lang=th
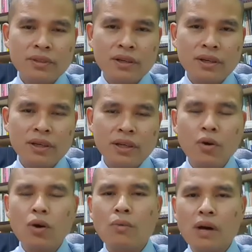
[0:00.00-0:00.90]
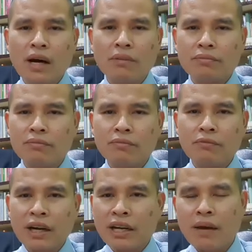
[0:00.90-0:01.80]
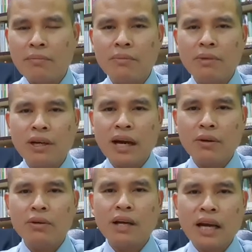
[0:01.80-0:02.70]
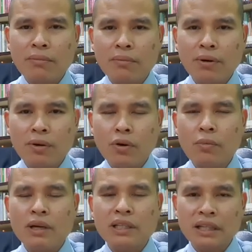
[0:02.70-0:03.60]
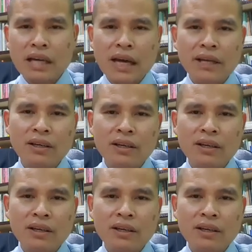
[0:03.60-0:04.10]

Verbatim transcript: ก็เลยกลัวว่าวันนี้ไม่มีใครรดน้ำกลัวมันจะตาย